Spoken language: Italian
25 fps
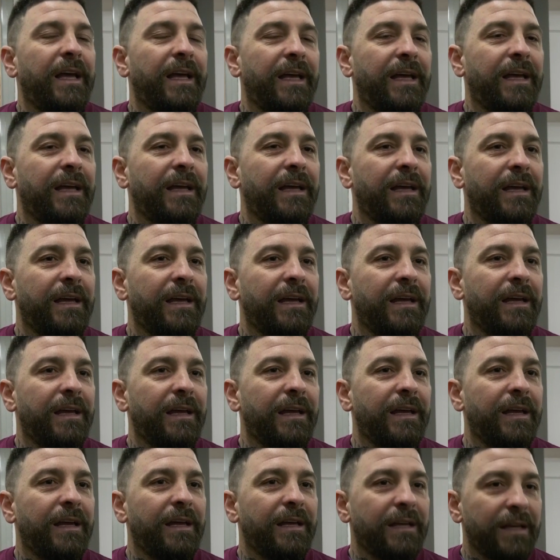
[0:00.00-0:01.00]

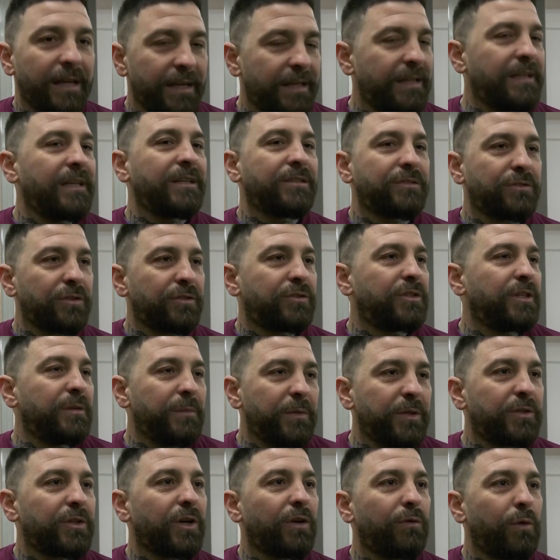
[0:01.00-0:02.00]
Eh, adesso
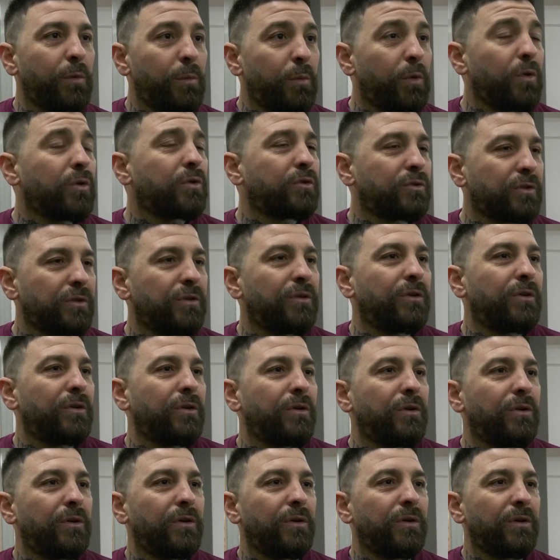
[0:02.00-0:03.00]
sì, mi trovo
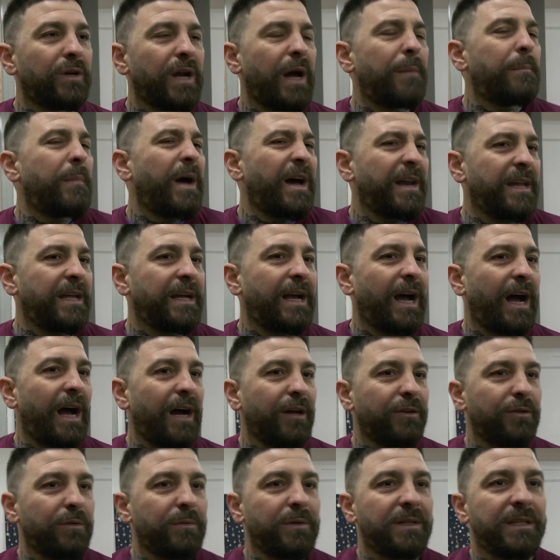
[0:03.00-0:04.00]
molto
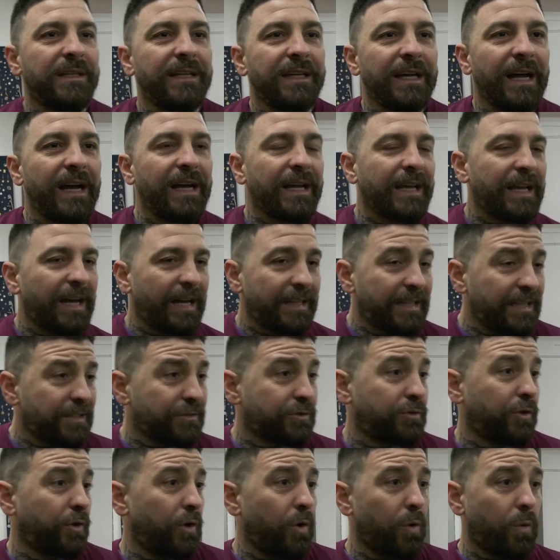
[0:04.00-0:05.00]
rammaricato perché anche
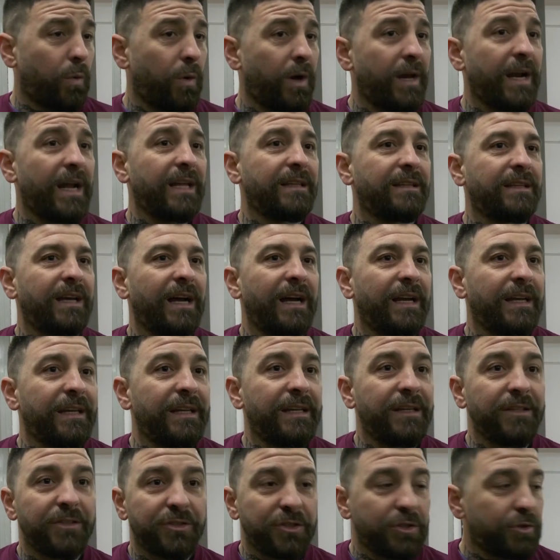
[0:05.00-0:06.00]
adesso che ho 40
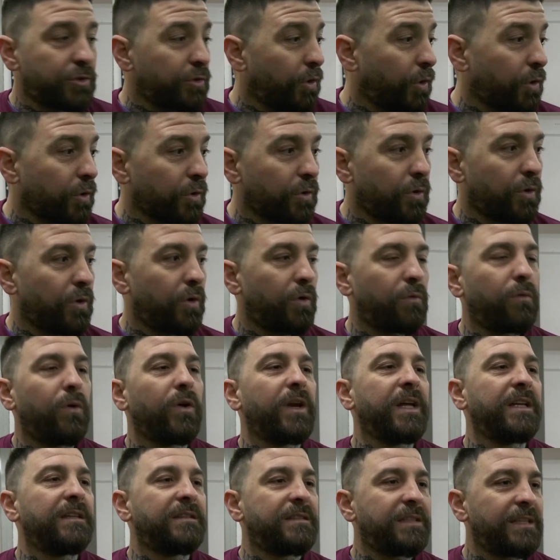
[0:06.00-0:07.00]
anni ci torno
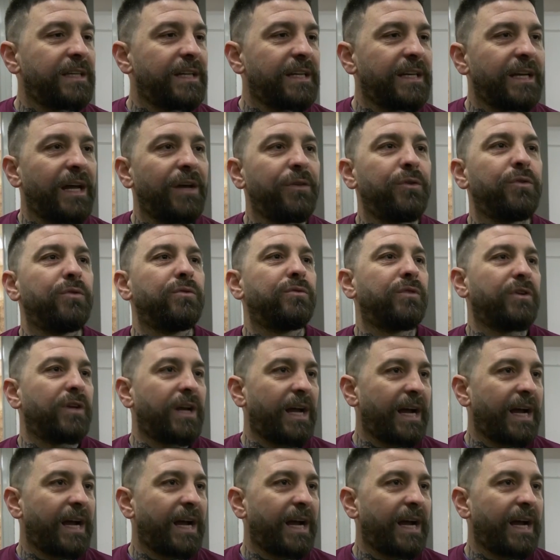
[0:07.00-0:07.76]
volentieri, aiuto